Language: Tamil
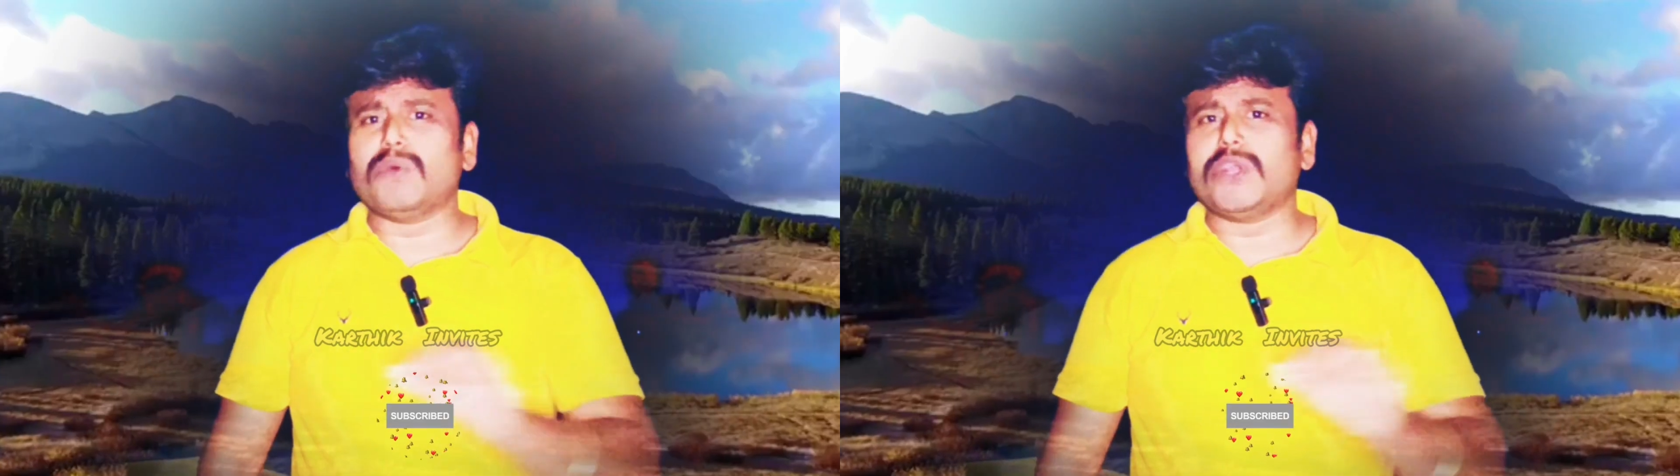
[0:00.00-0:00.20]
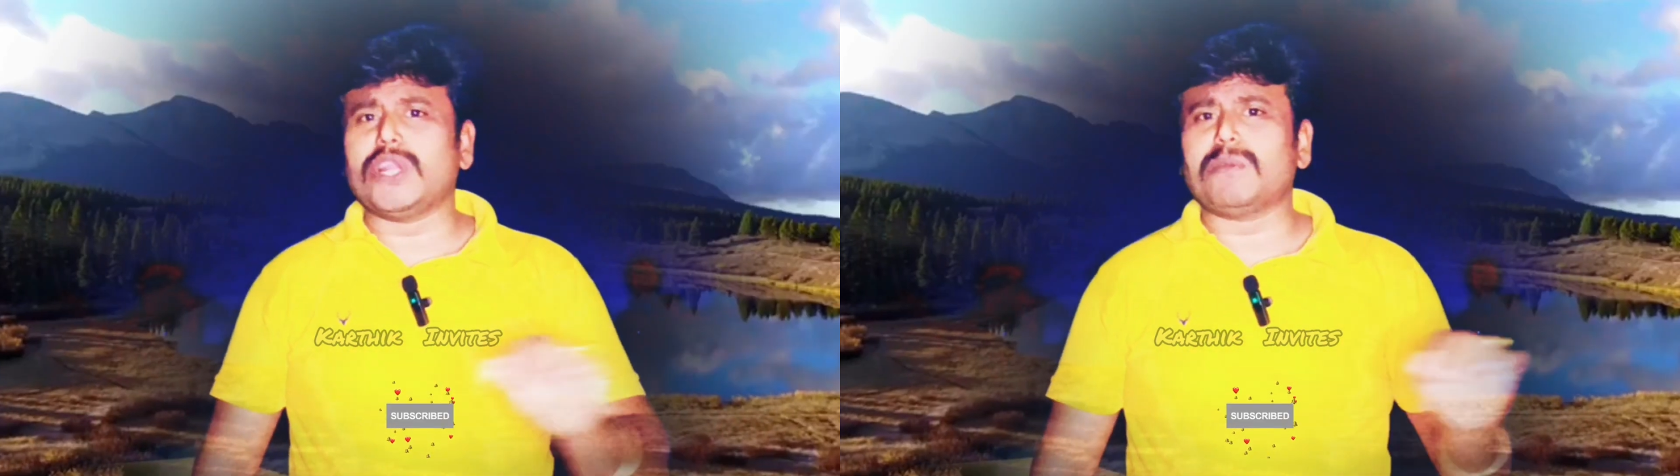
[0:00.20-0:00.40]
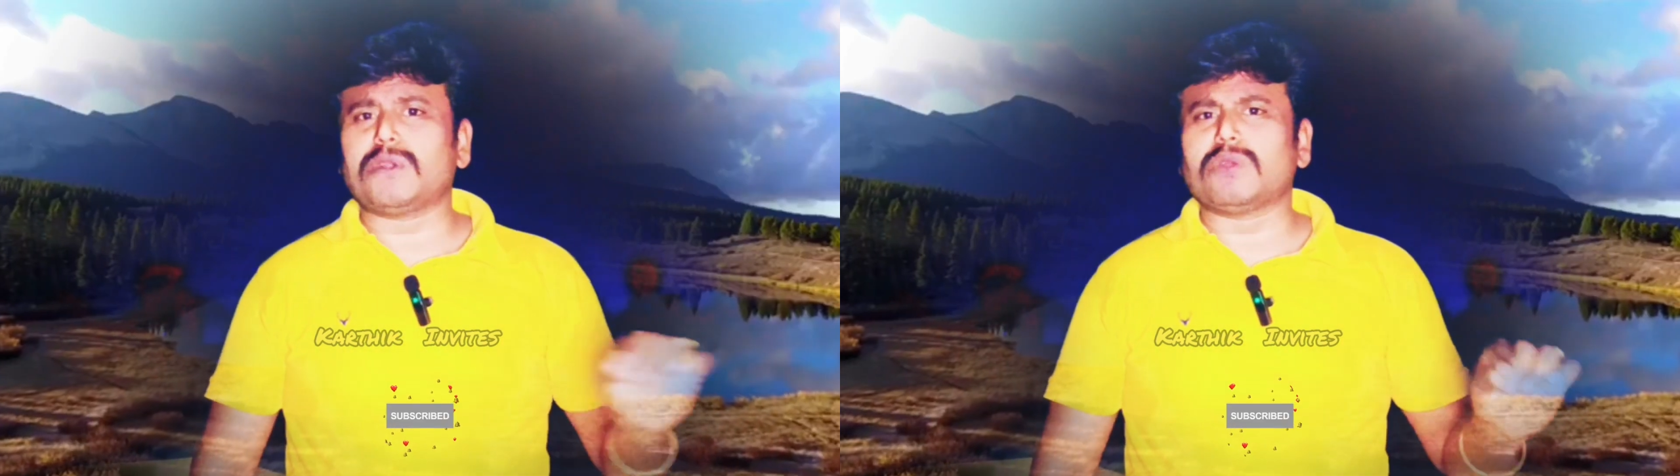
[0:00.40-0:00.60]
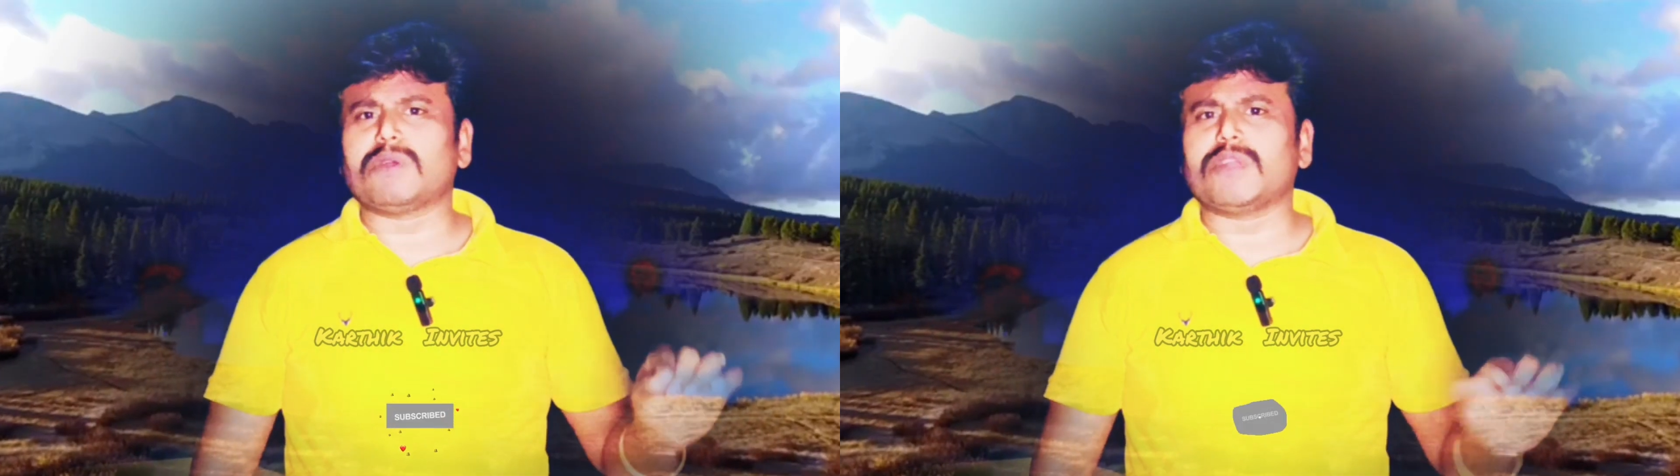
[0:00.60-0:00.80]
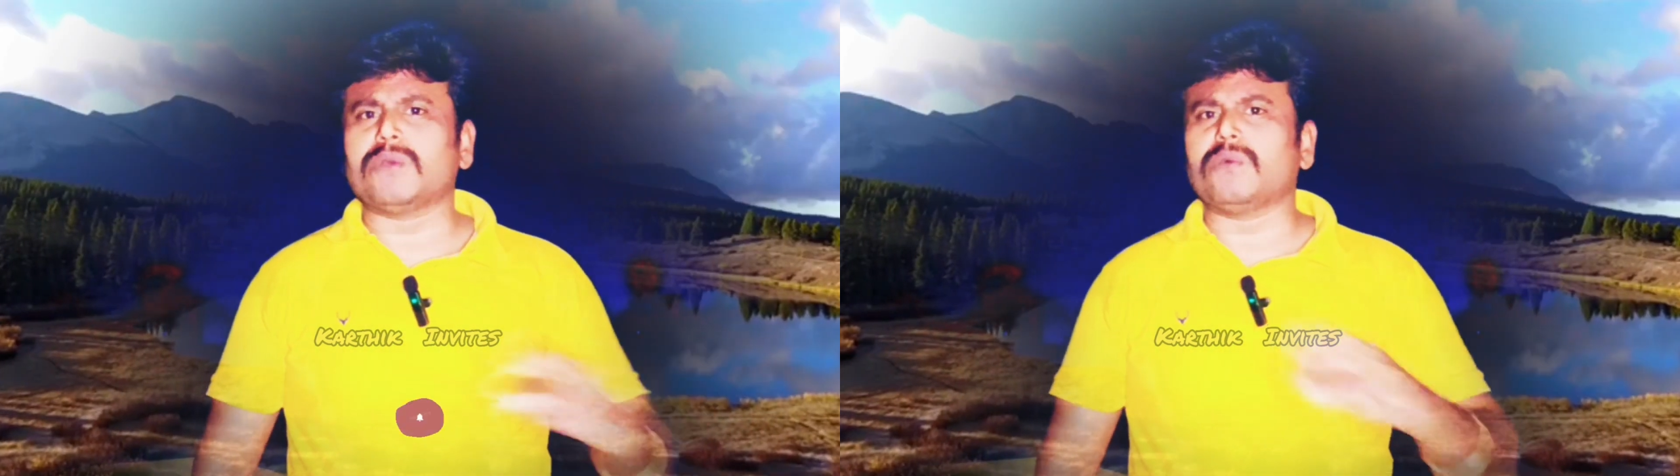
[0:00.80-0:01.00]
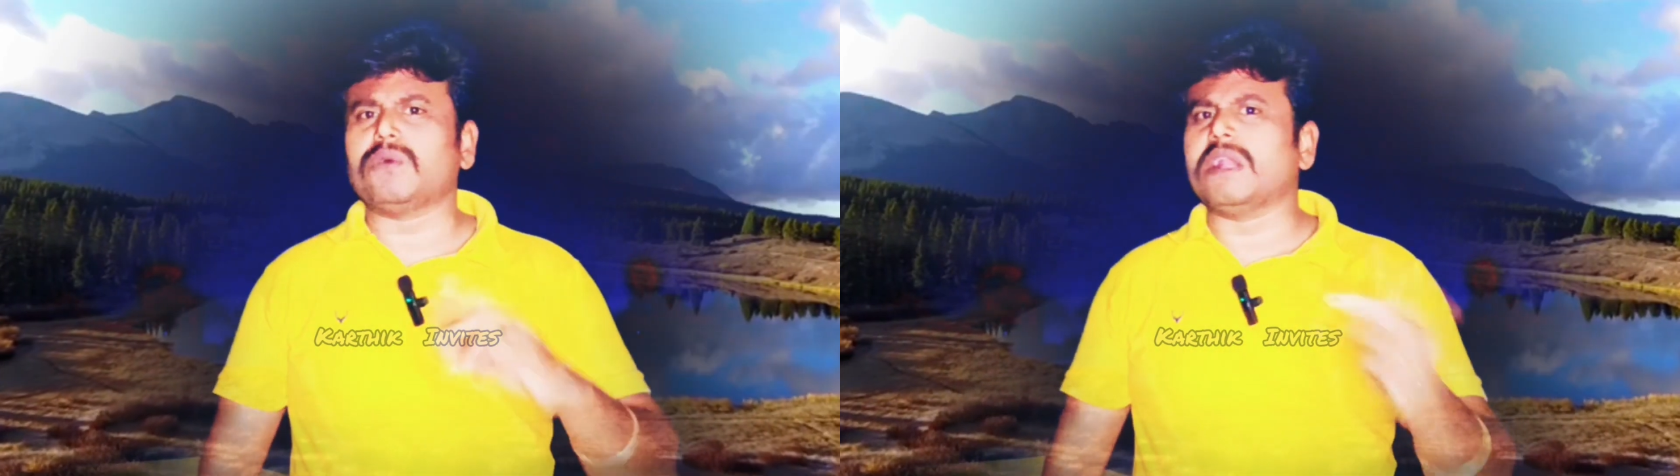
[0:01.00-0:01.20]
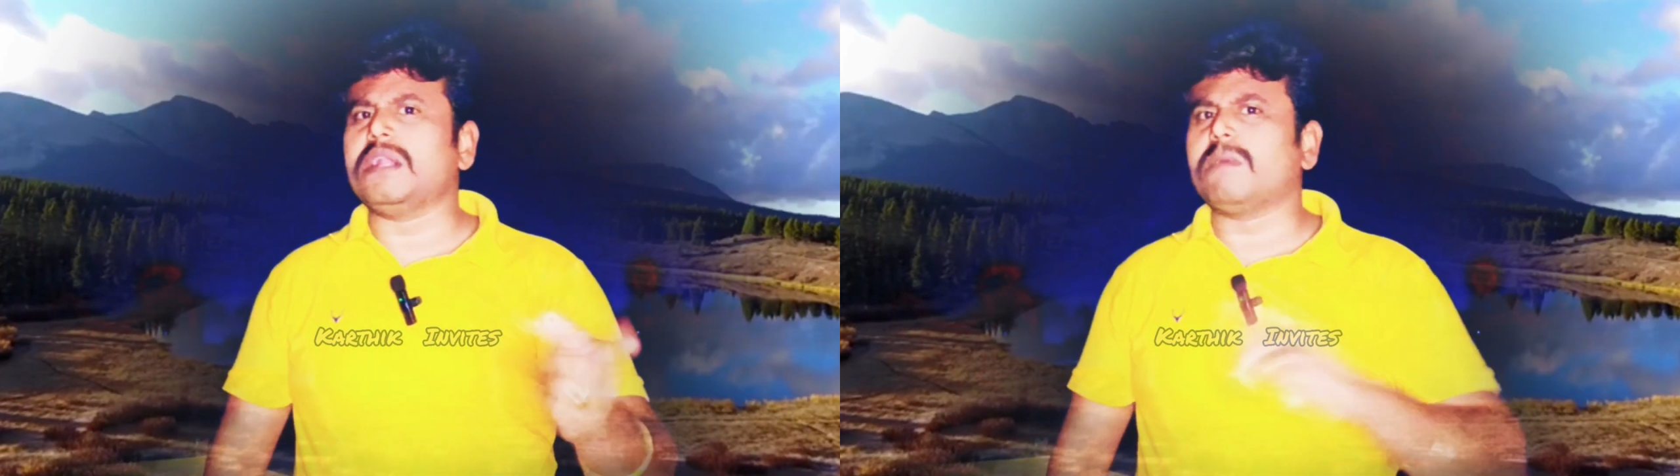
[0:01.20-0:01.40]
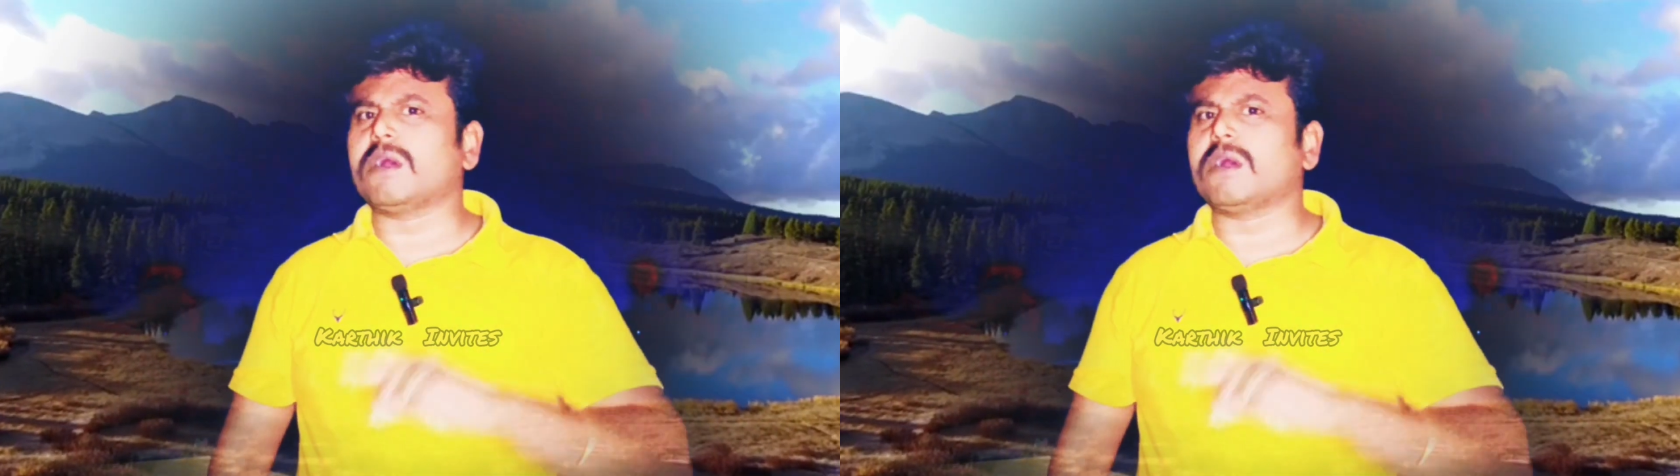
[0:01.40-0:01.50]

ஒரு கிலோமீட்டர் தூரம் வரைக்கும் ரெண்டு